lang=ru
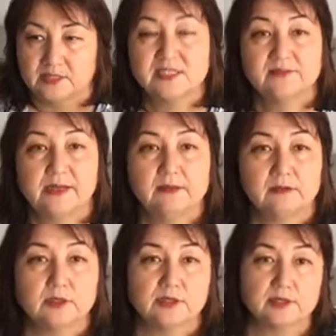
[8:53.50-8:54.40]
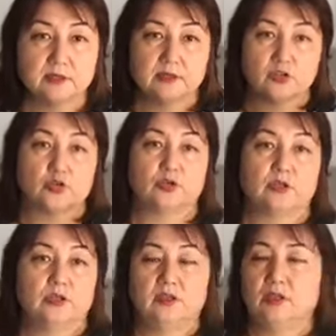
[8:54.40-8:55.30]
созванивалась насчет
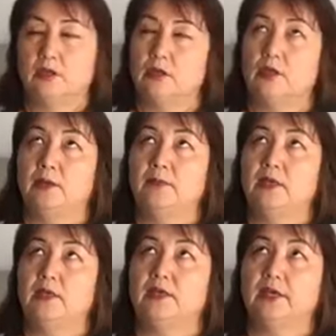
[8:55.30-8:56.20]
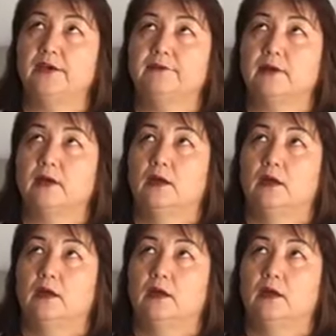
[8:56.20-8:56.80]
имени Ева,